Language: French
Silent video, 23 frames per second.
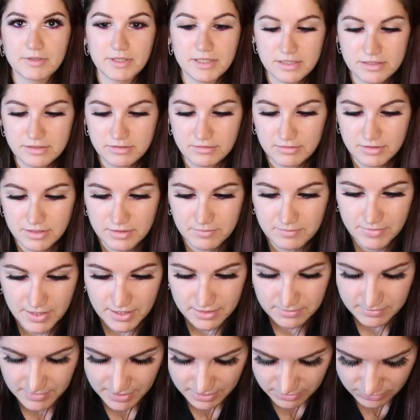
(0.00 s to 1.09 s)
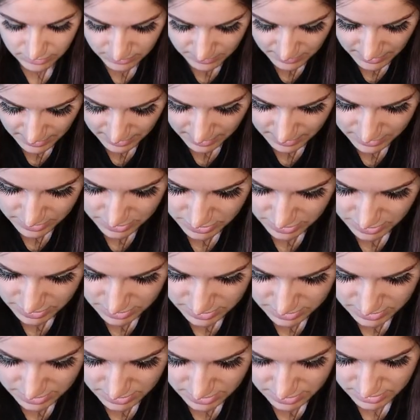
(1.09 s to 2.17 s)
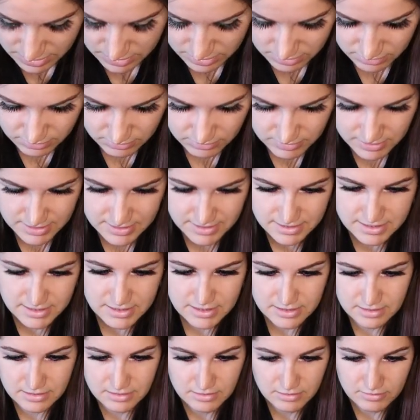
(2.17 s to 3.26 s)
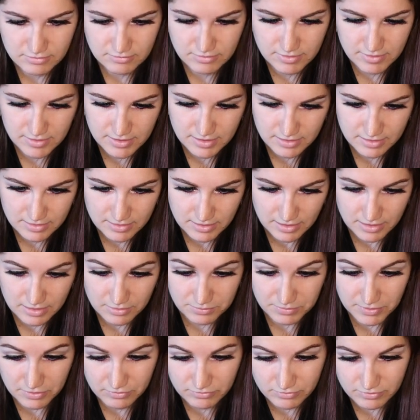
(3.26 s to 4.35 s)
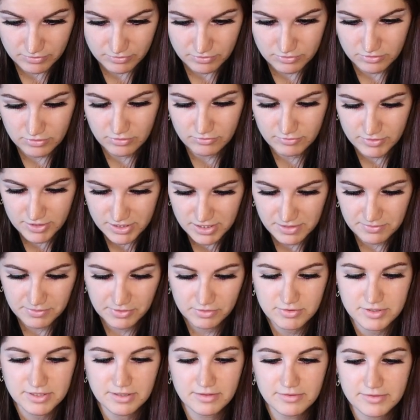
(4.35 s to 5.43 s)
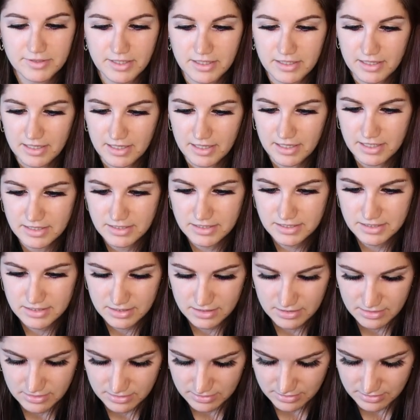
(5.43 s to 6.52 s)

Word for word: reste dans les bas de maillot de bain. J'ai acheté celui-ci. Lui, ah par euh, non, lui je l'ai pris aussi en taille S.